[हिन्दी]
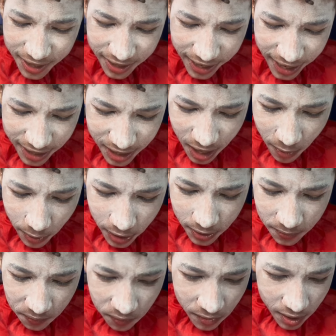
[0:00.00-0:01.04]
देखते हैं भाई
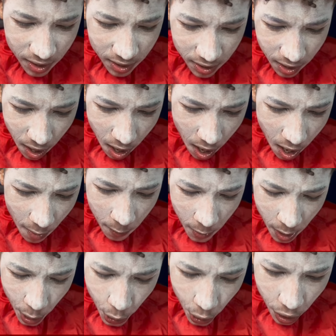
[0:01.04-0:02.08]
यहाँ पे
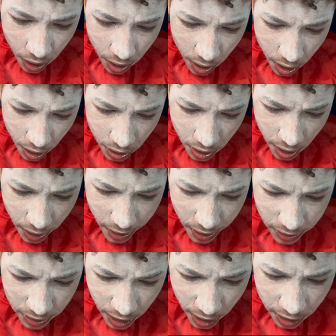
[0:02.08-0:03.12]
ये ये
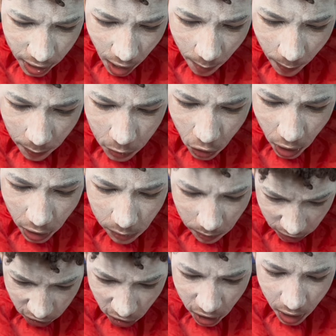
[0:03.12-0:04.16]
ये क्या पबजी वाले
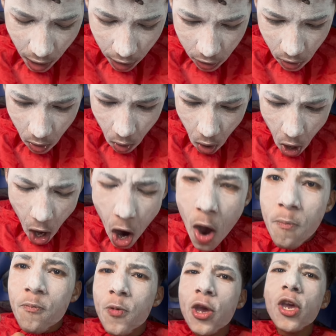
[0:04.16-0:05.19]
मस्ती कर रहे हो
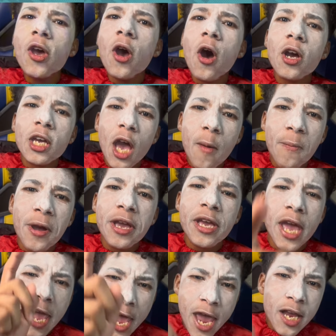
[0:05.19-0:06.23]
ओपी हो गया भाई
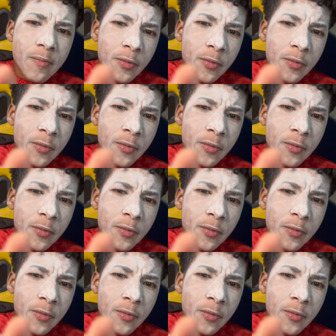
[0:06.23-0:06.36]
एक